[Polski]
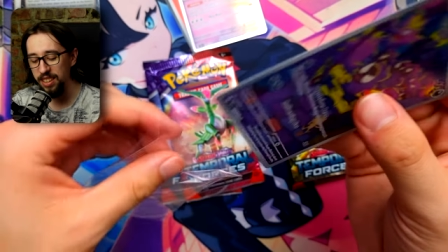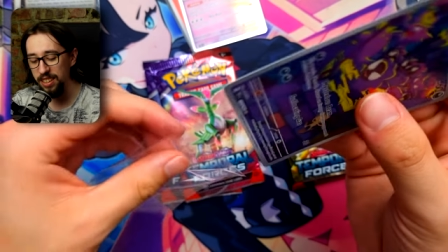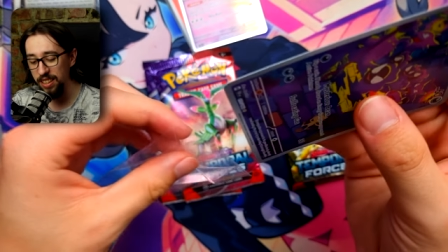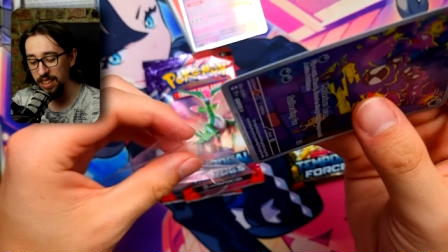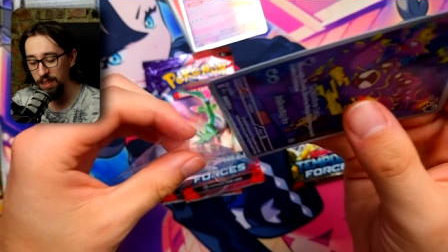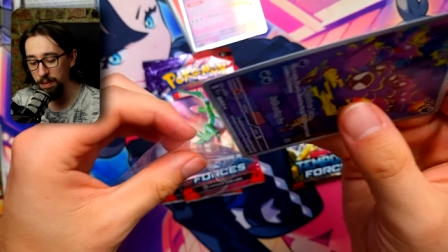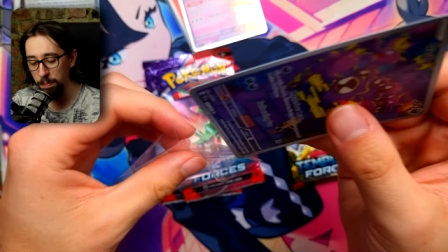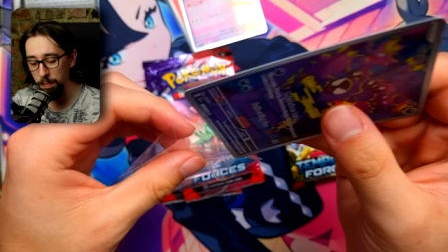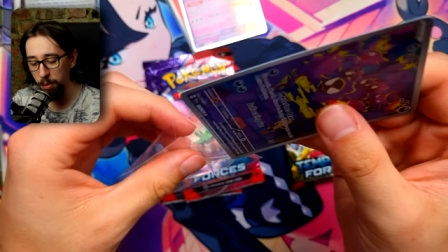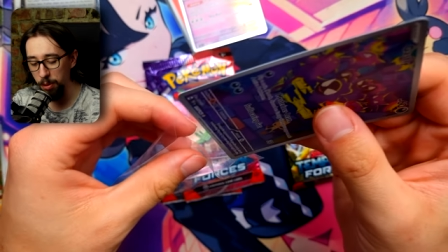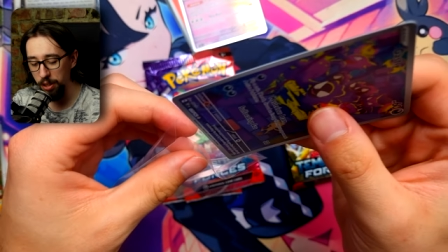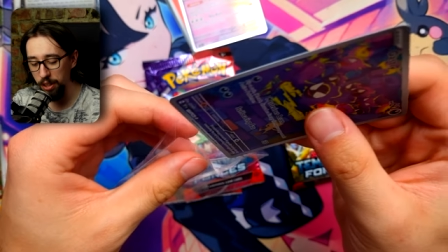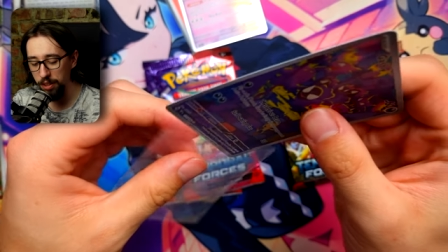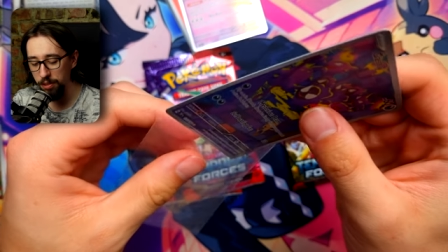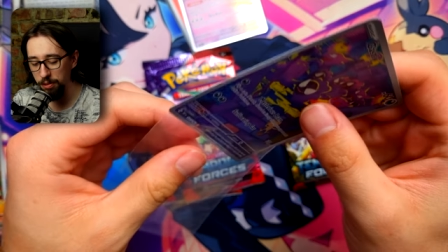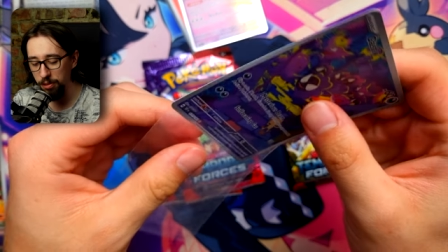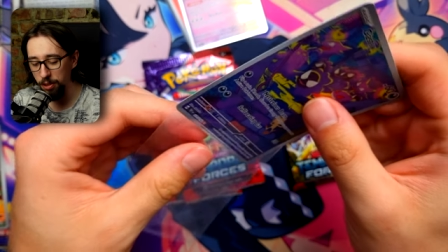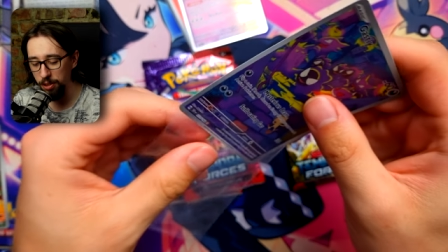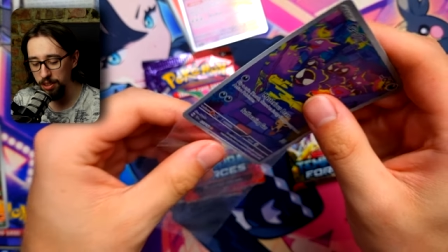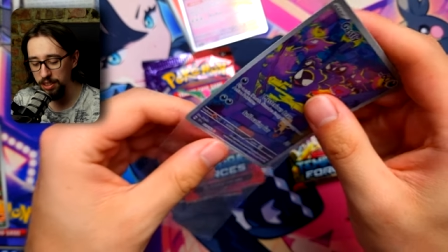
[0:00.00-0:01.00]
Temporal
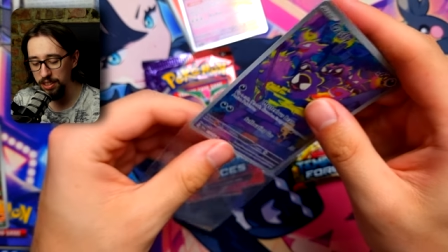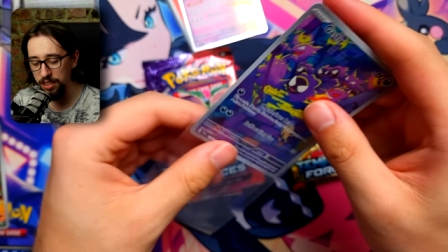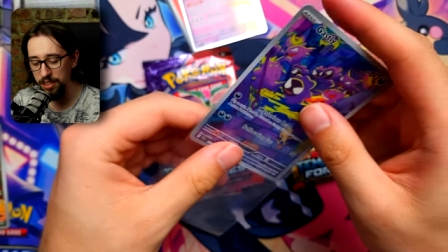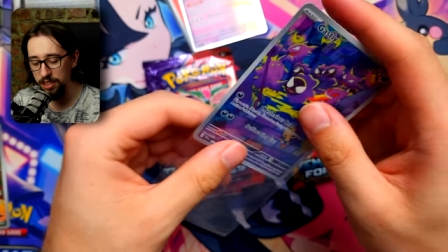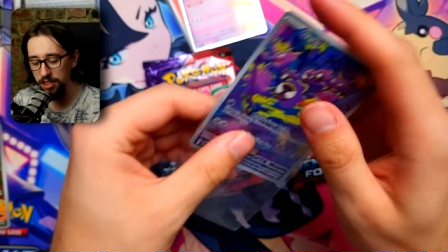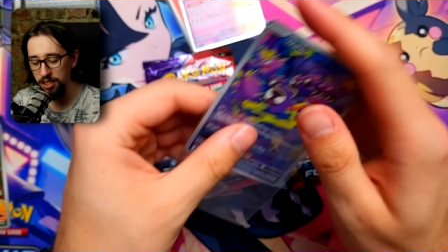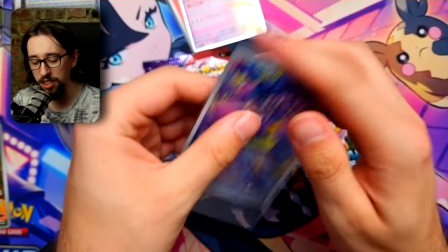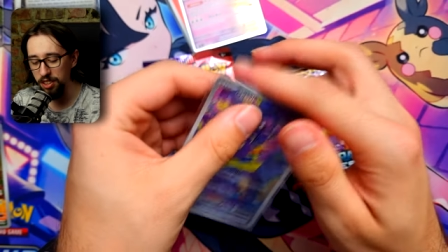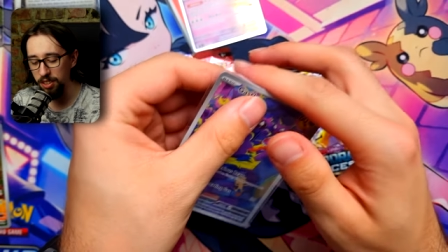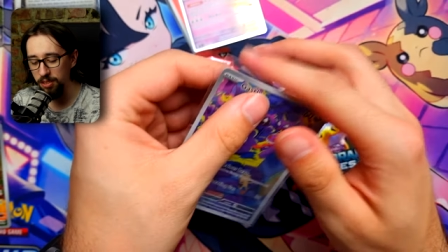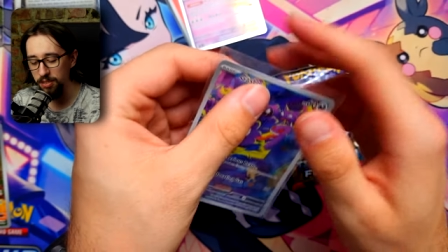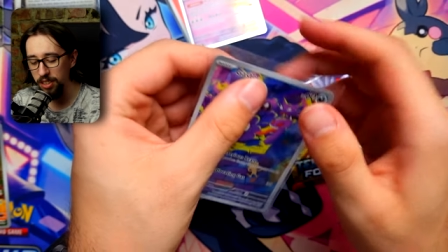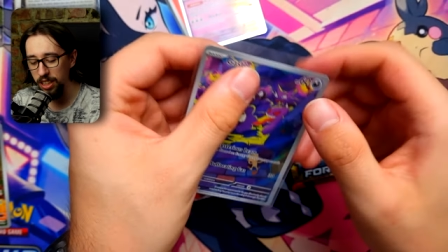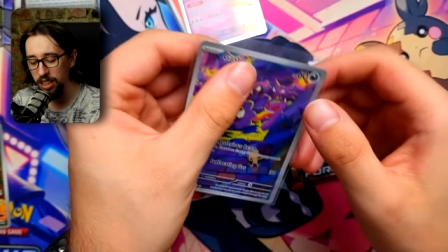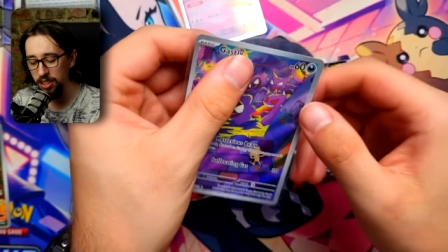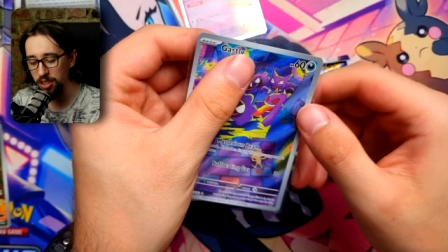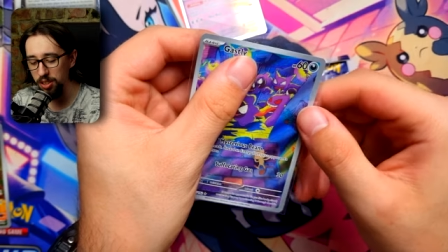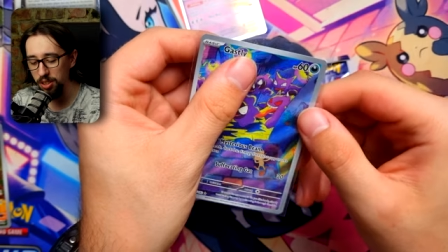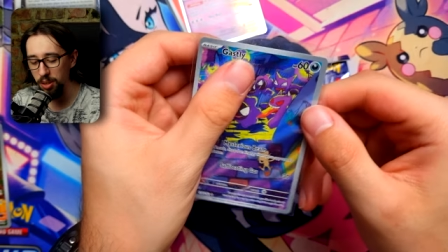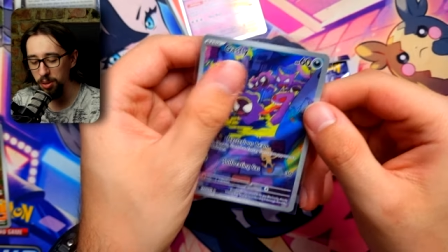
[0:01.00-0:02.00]
Forces się do mnie
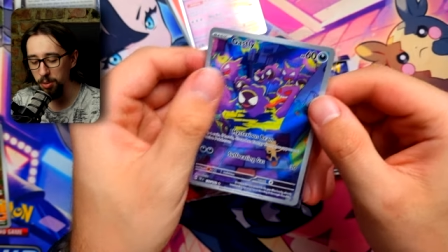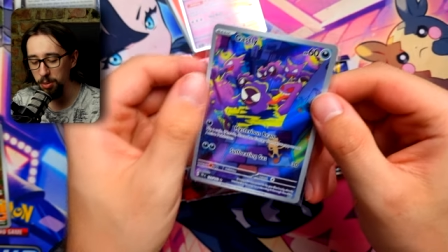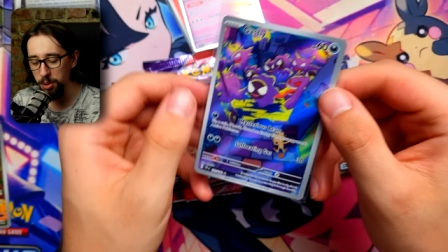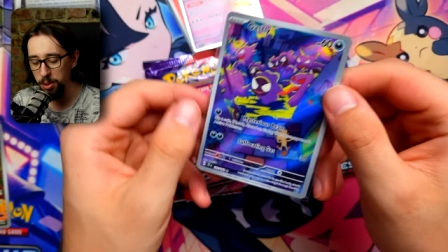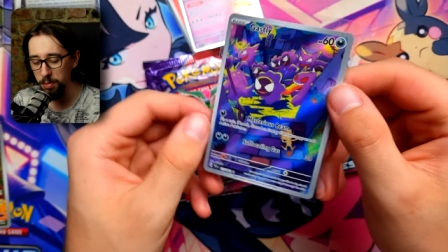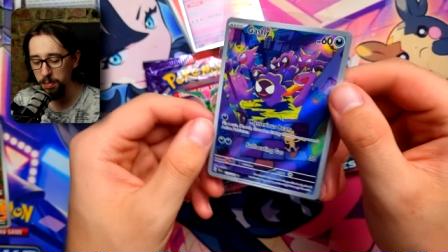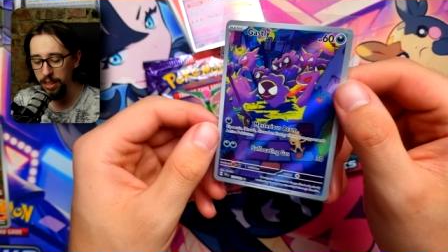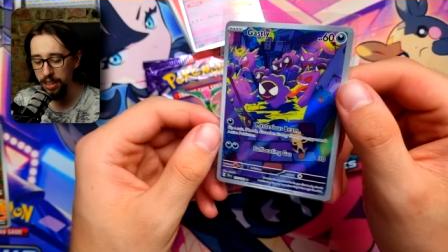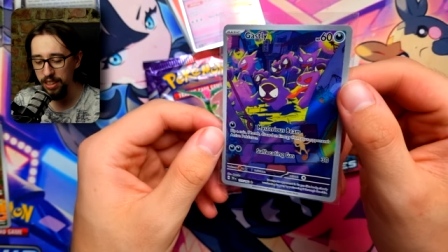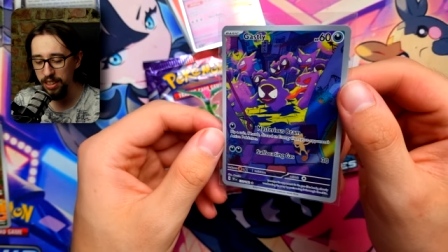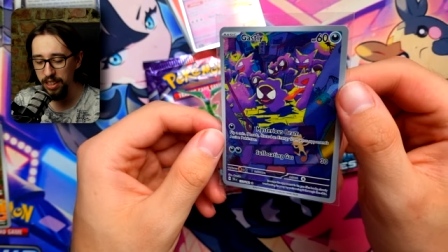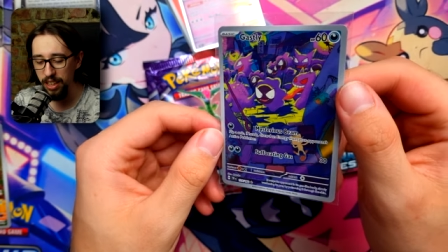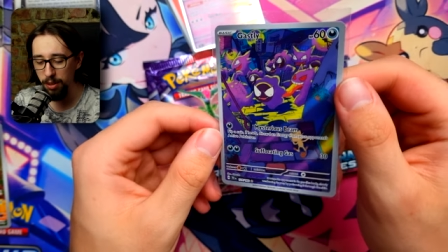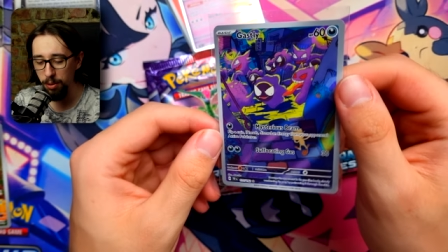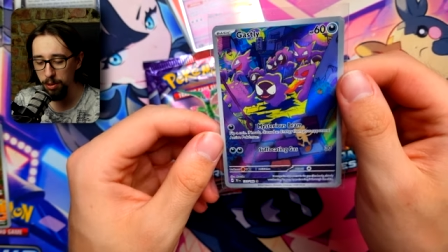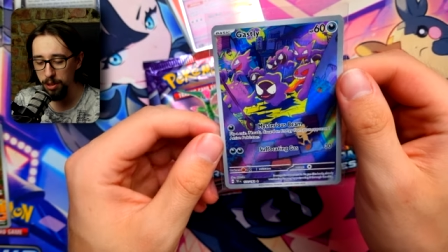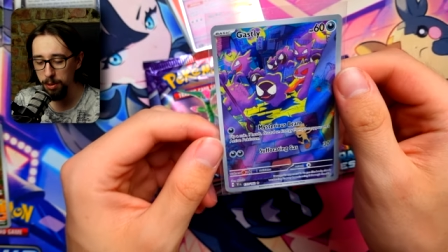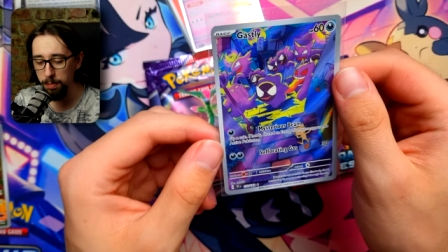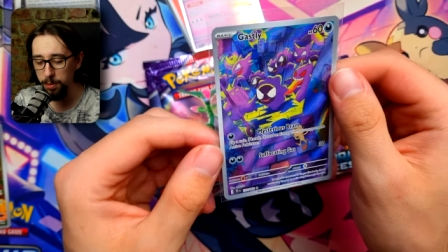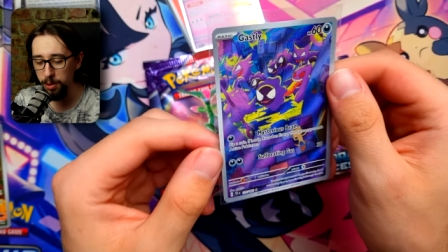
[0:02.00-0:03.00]
jeszcze
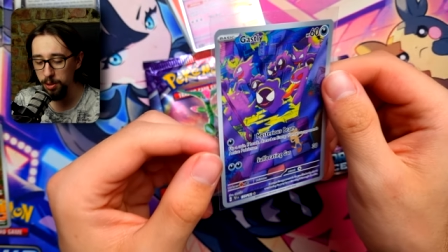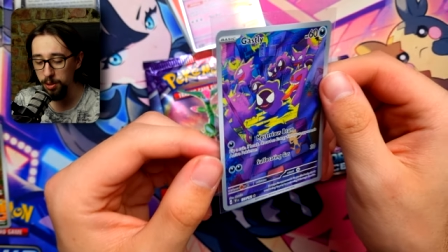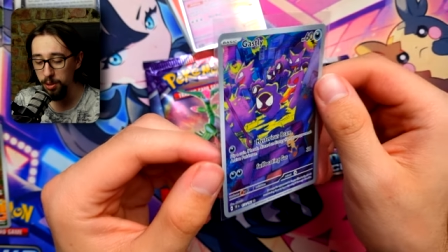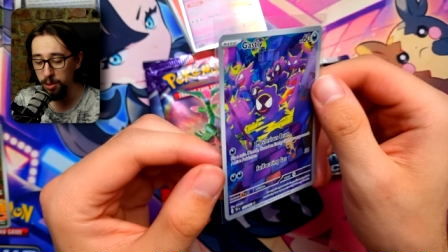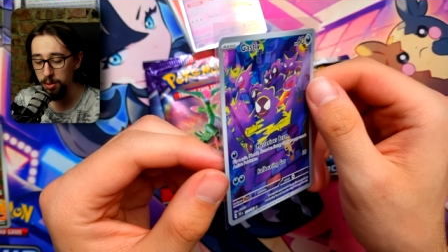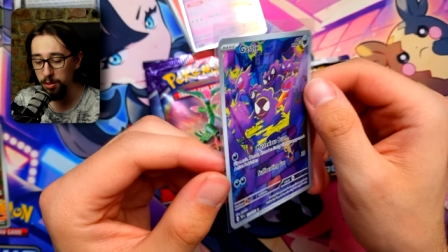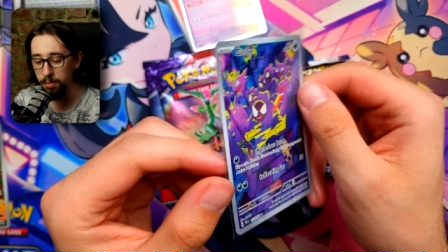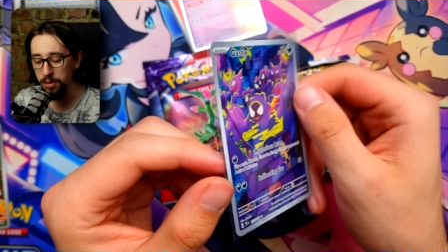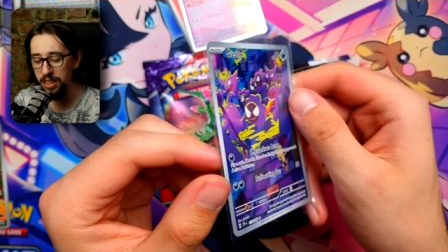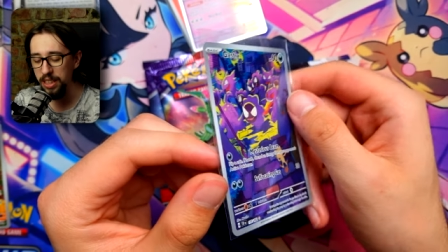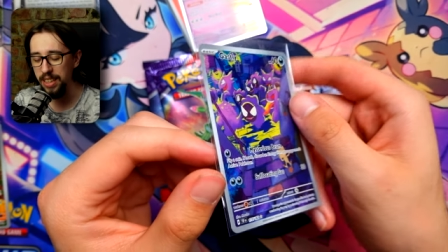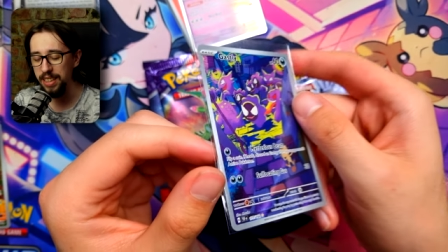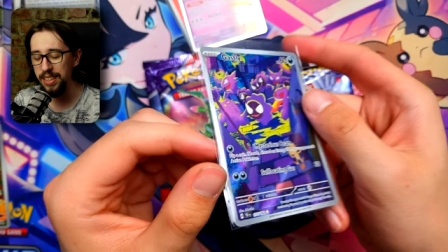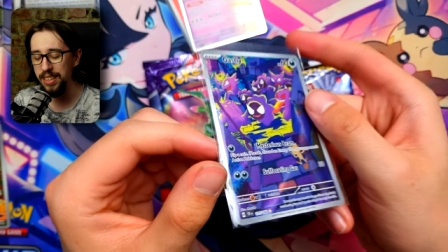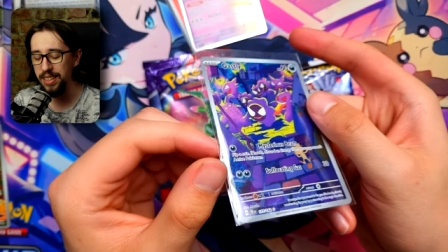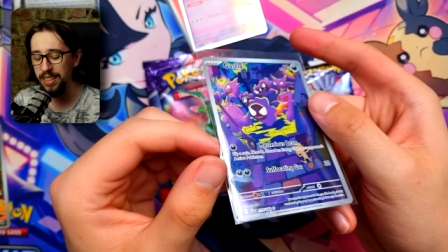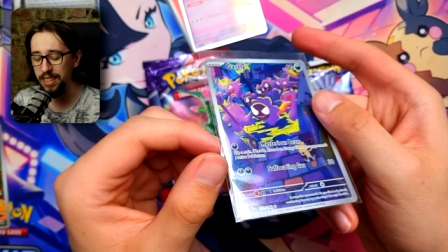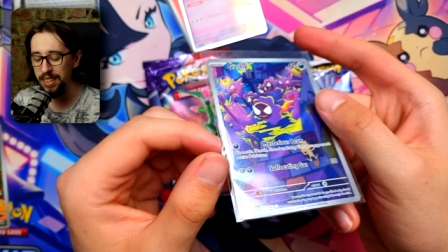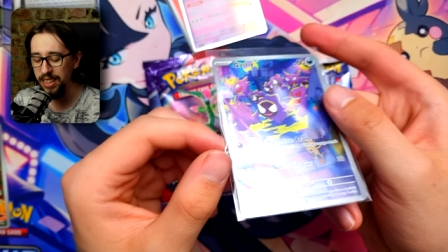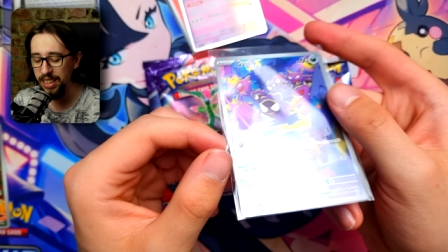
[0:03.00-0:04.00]
uśmiechnęło i przyniosło mi
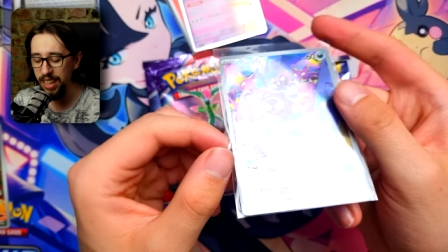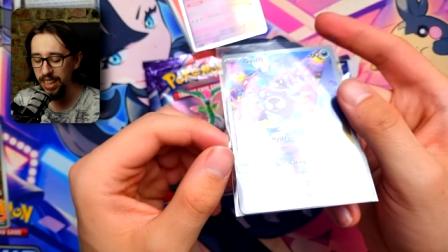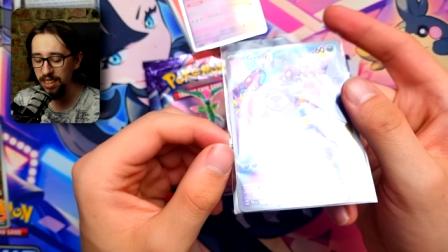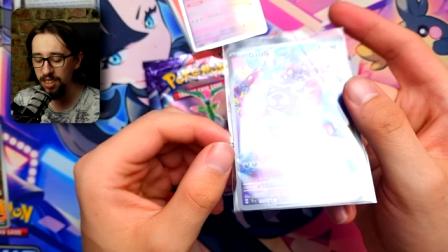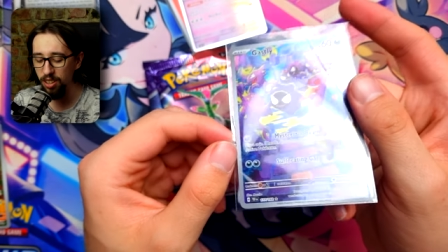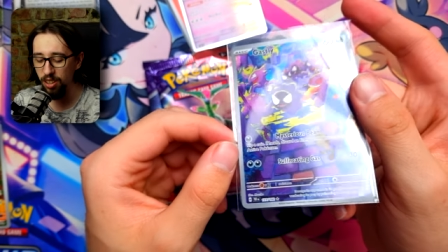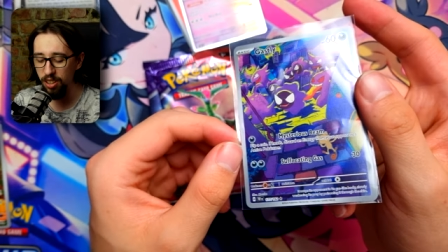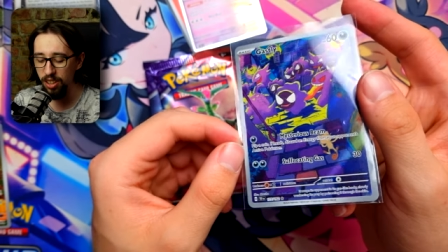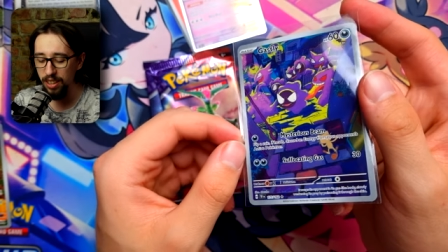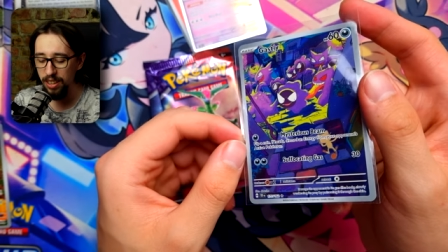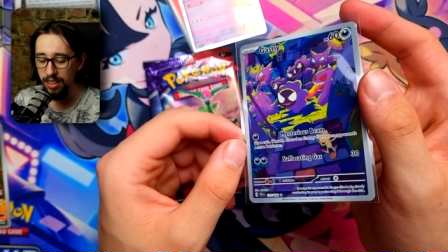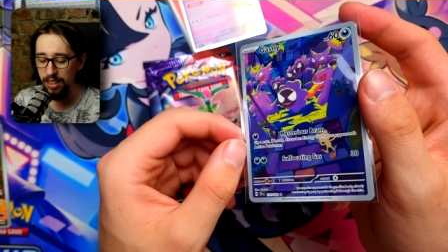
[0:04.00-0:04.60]
Gastliego,